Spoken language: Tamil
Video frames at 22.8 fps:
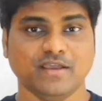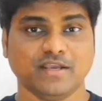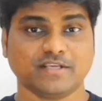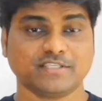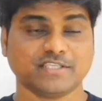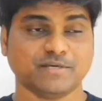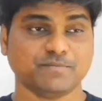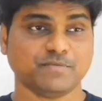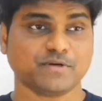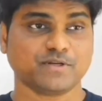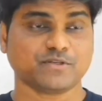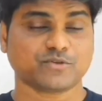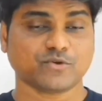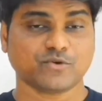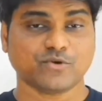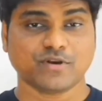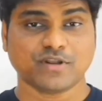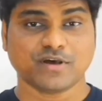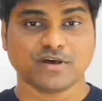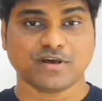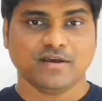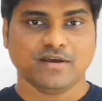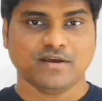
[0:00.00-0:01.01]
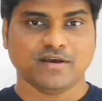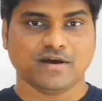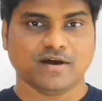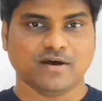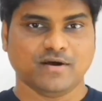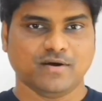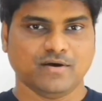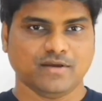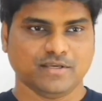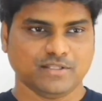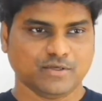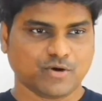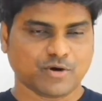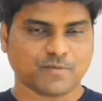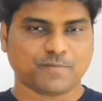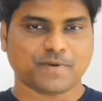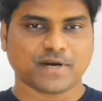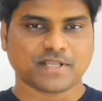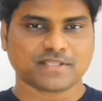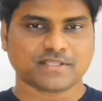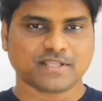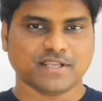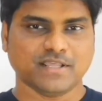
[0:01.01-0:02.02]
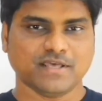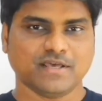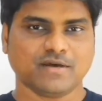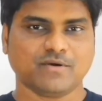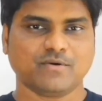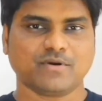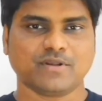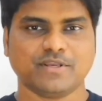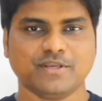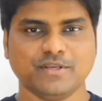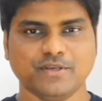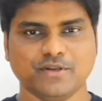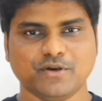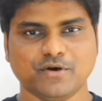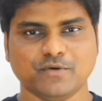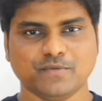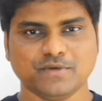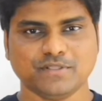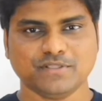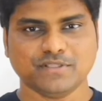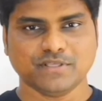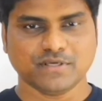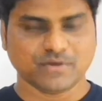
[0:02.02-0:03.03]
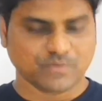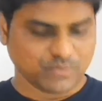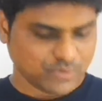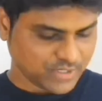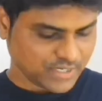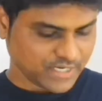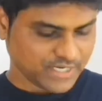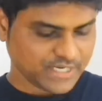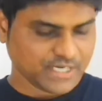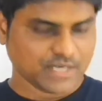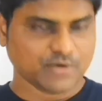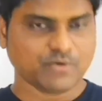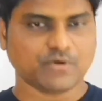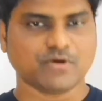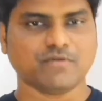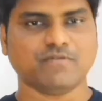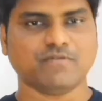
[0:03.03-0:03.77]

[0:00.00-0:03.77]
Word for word: எக்ஸாம்பிளுக்கு சொல்லணும்னா ஏதோ ஒரு படத்தில் ஒரு ஹீரோ வந்து ஒரு கையில்